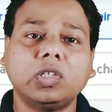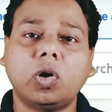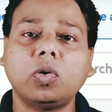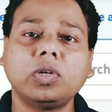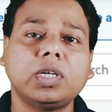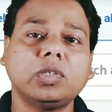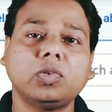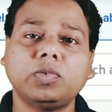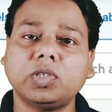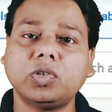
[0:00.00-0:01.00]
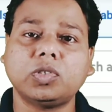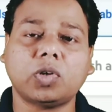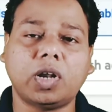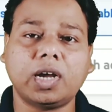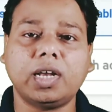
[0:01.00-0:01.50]
তখন কিন্তু ভিডিও
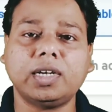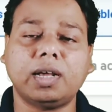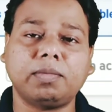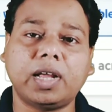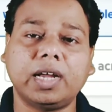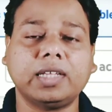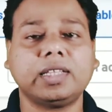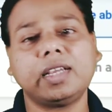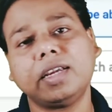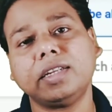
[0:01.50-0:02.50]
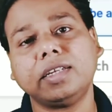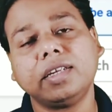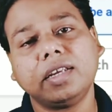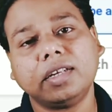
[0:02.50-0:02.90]
চলাকালীন আমরা আগে দেখে নিই